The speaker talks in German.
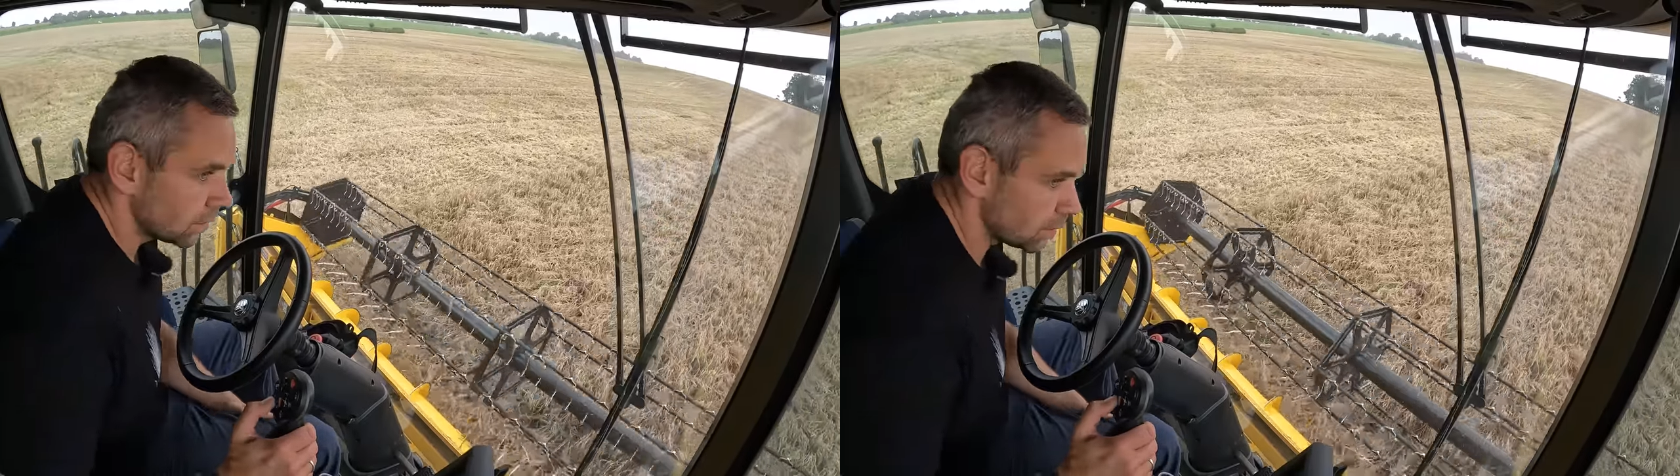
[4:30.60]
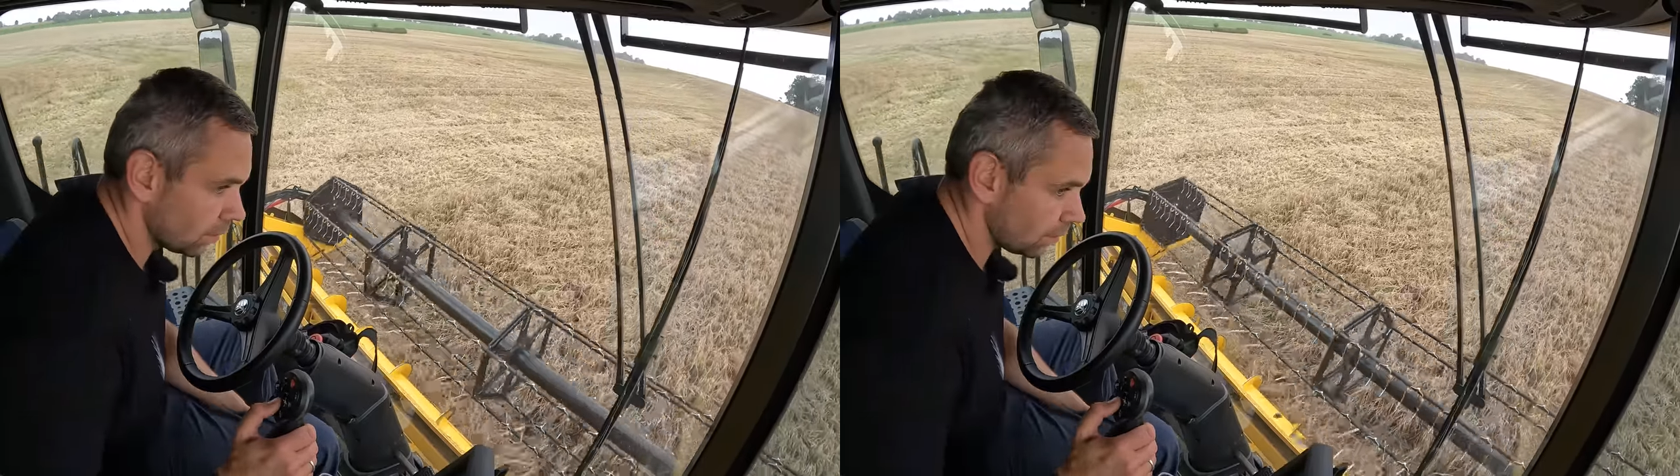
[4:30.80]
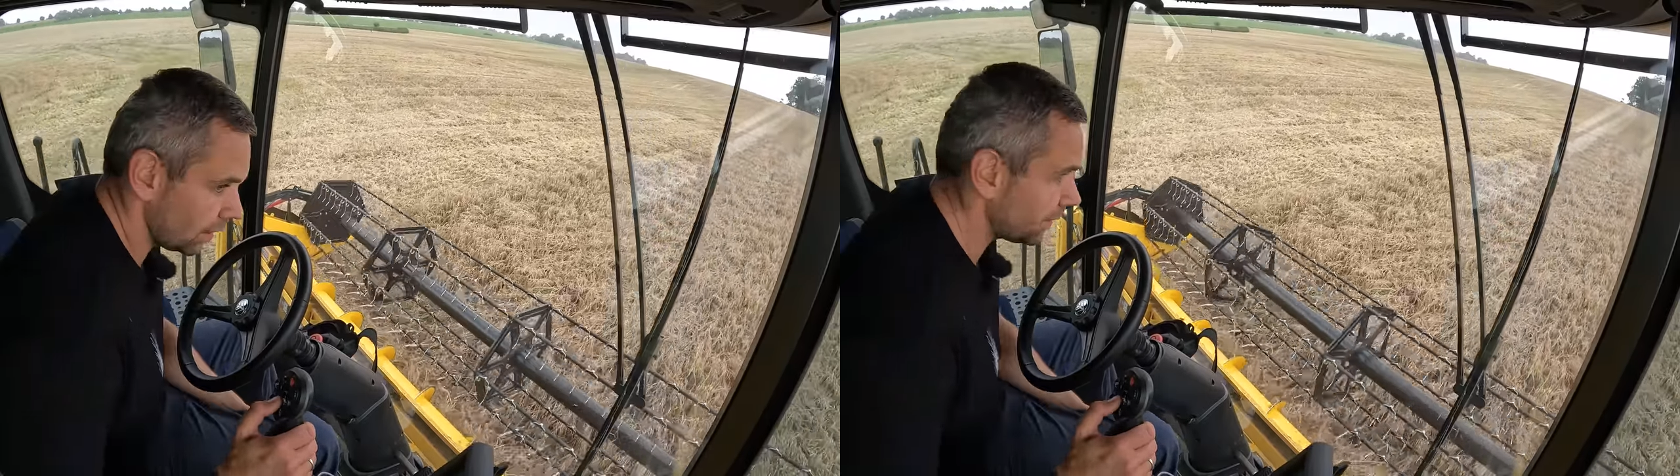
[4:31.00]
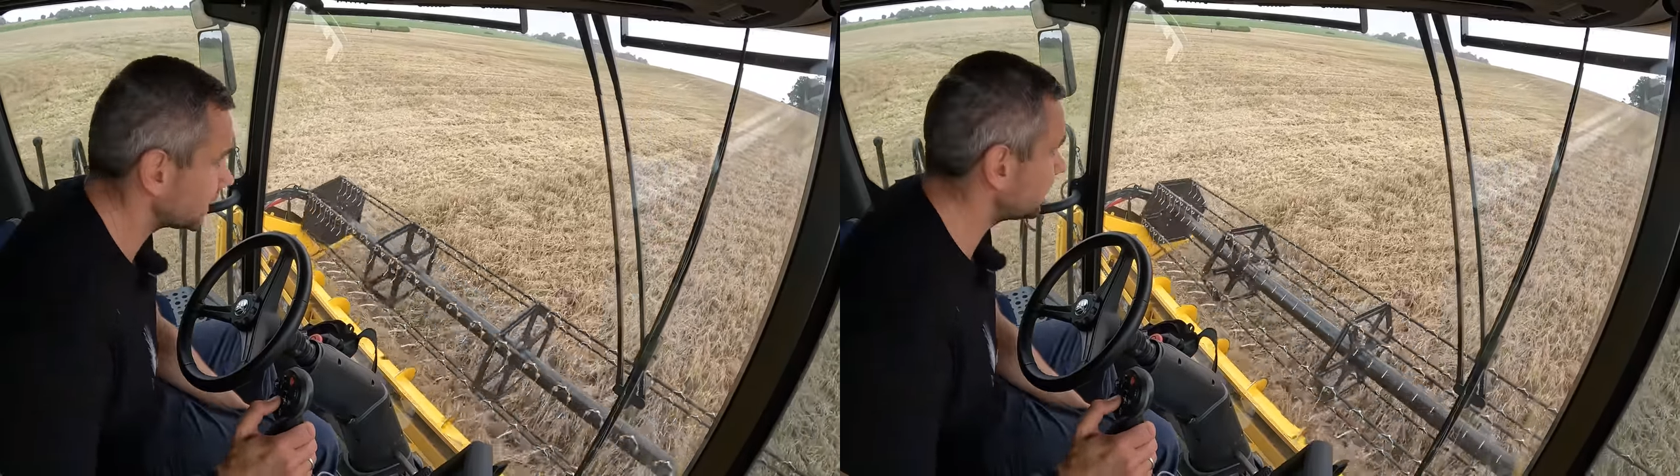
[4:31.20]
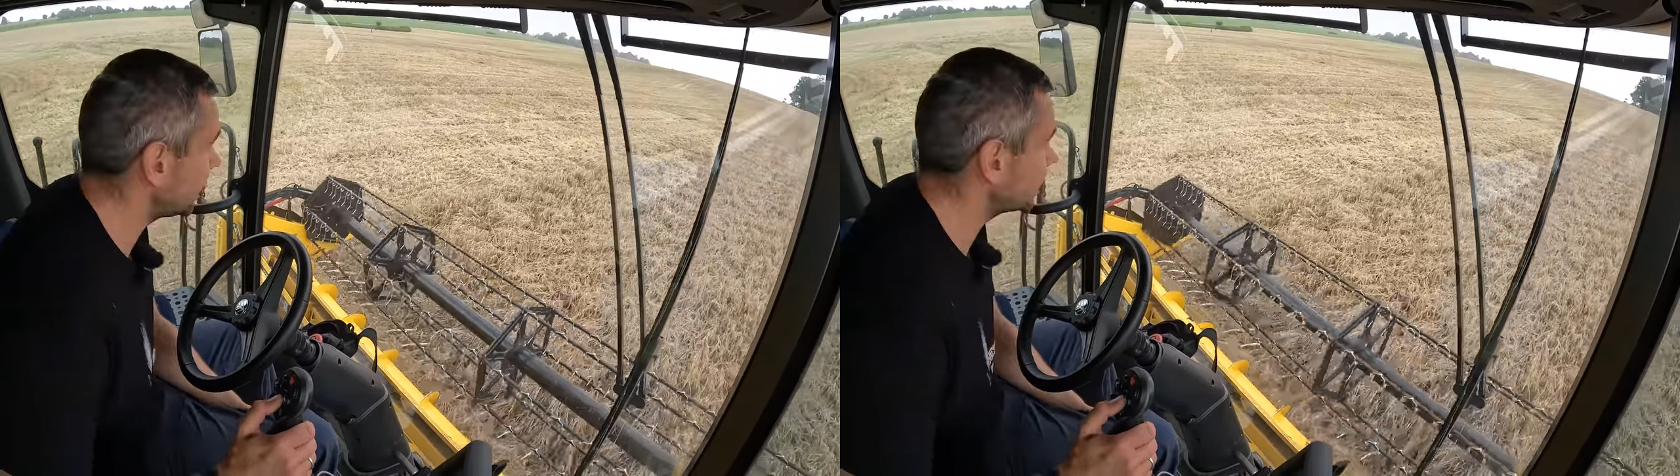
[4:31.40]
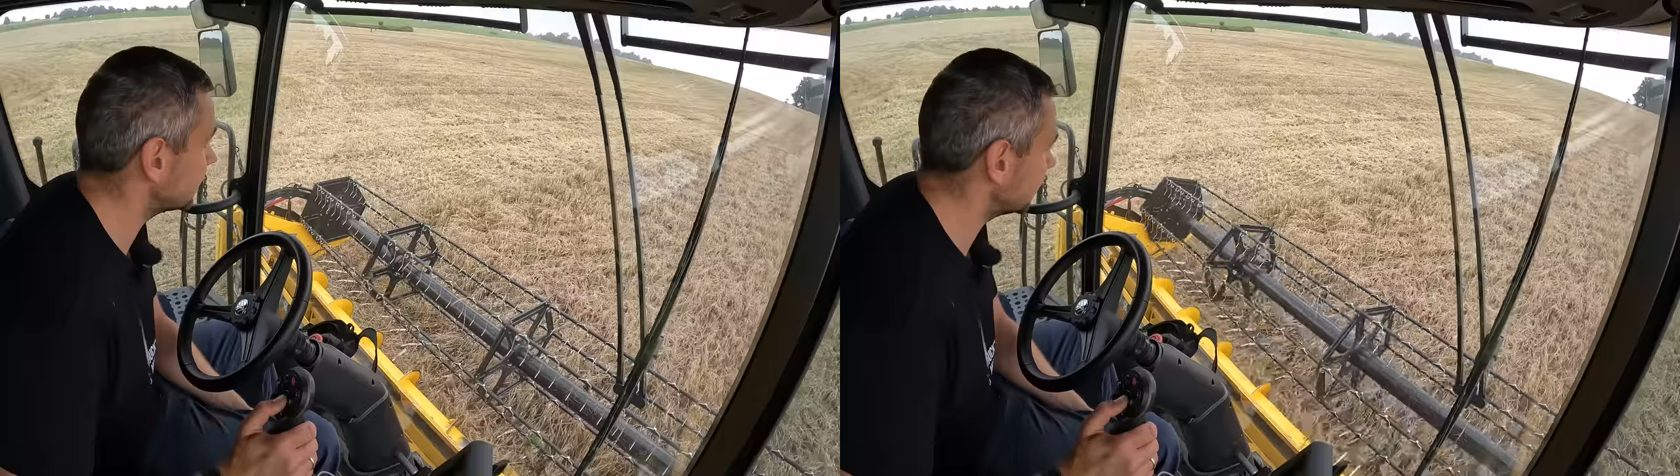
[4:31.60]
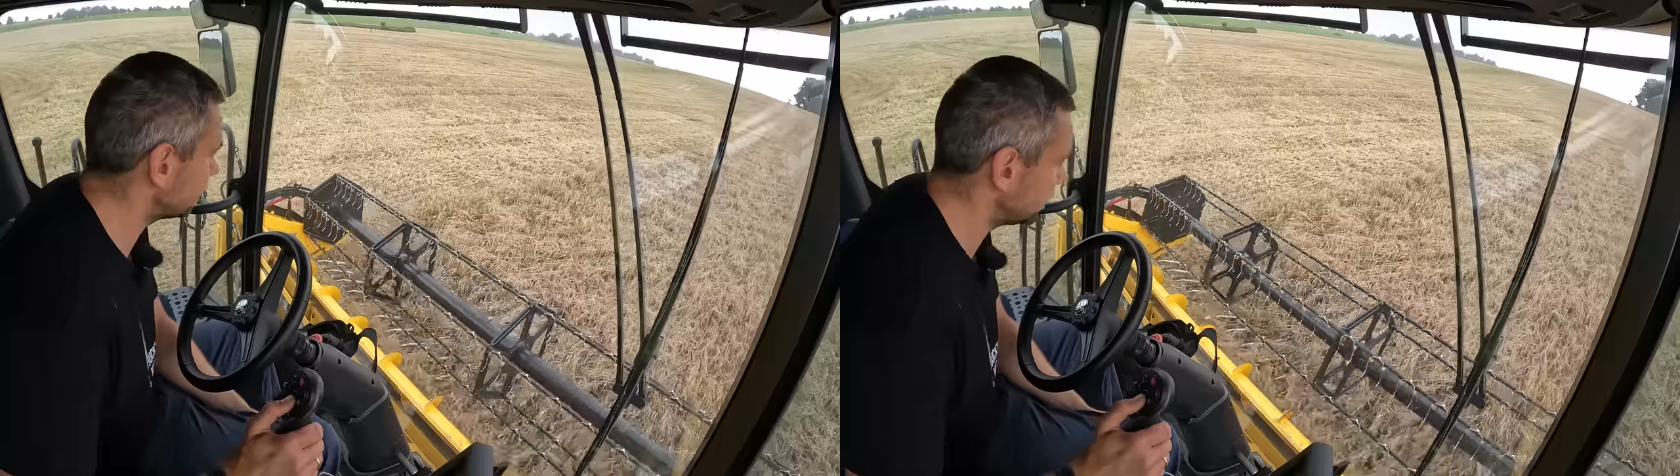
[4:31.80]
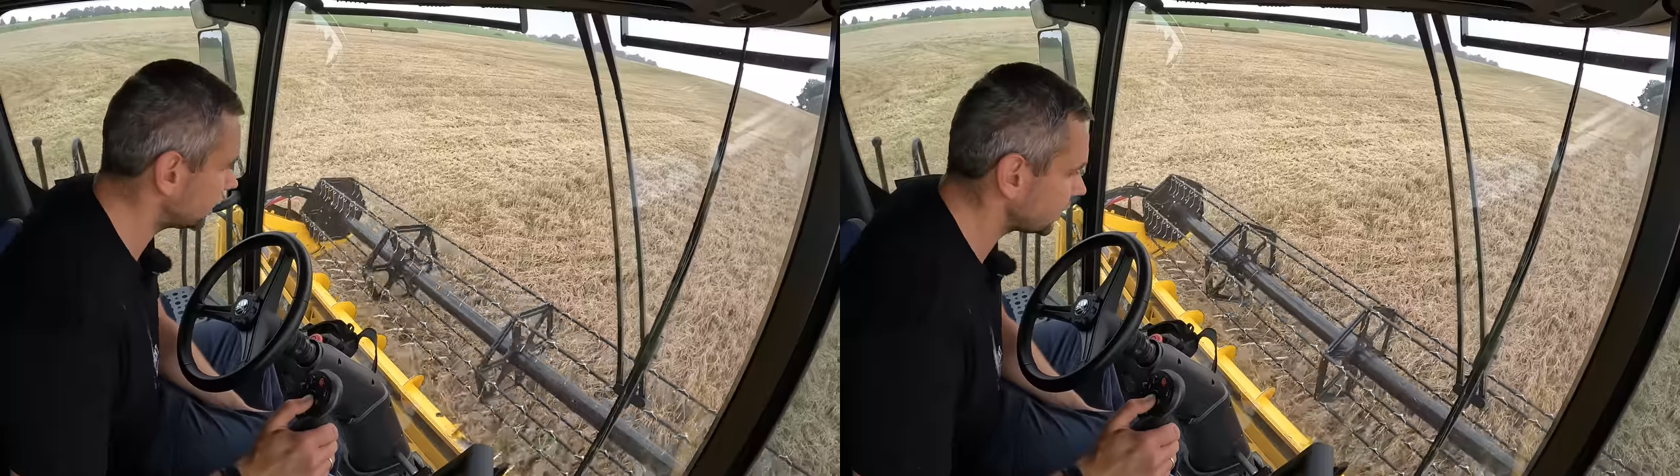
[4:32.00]
So, aber es macht es
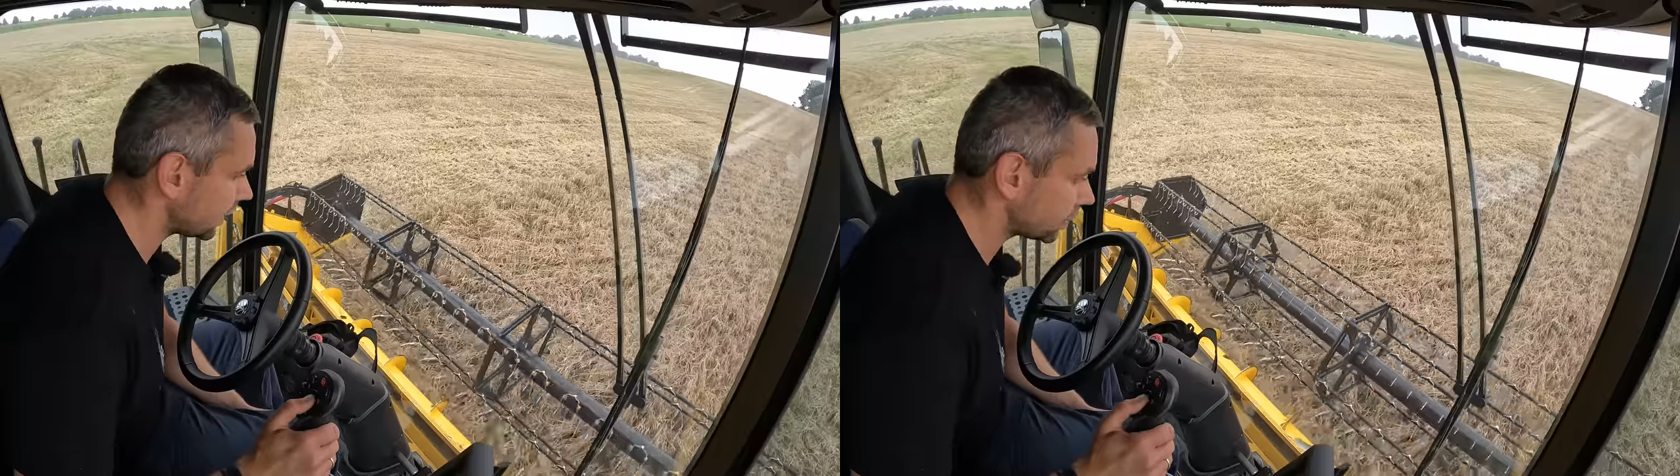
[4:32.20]
natürlich sehr